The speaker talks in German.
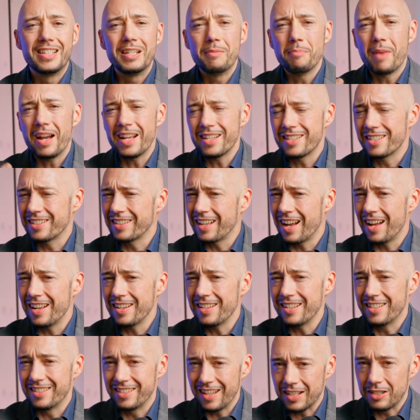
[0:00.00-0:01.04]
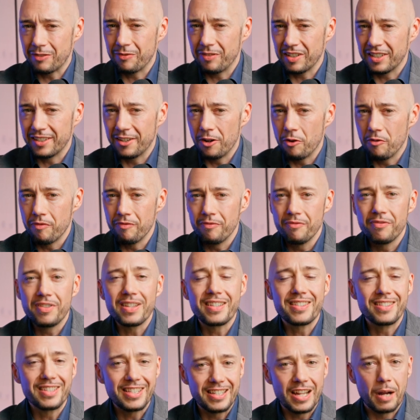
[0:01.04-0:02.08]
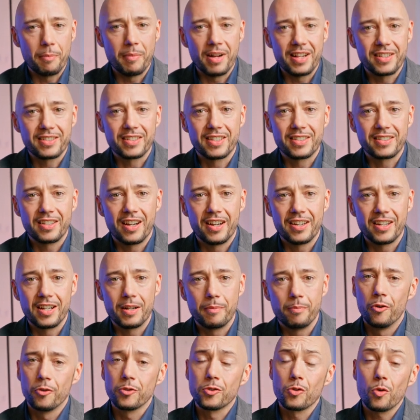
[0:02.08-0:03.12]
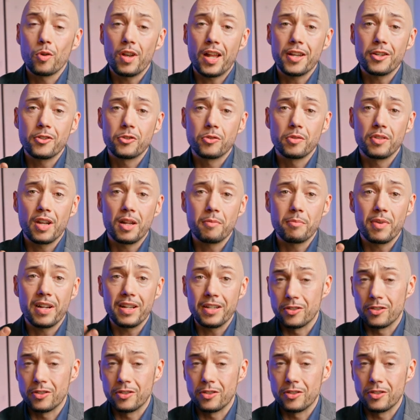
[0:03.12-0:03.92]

die meist gar nicht das verkaufen, was sie damals getan haben. Und so landest du dann bei